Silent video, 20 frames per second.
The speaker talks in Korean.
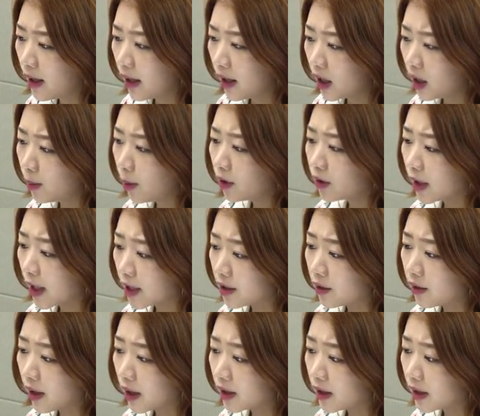이번
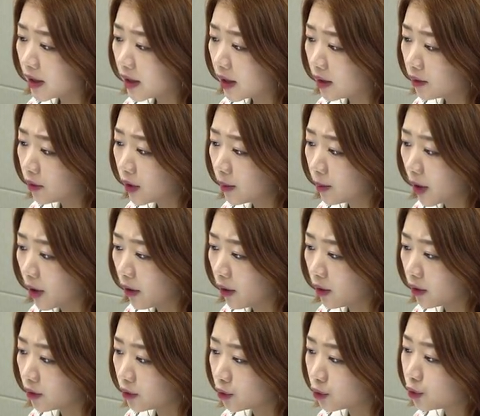개정안이
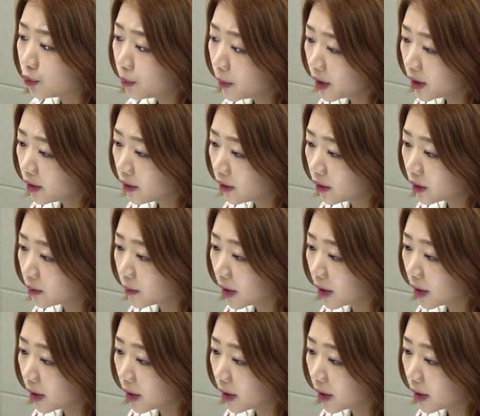시행되면 국민연금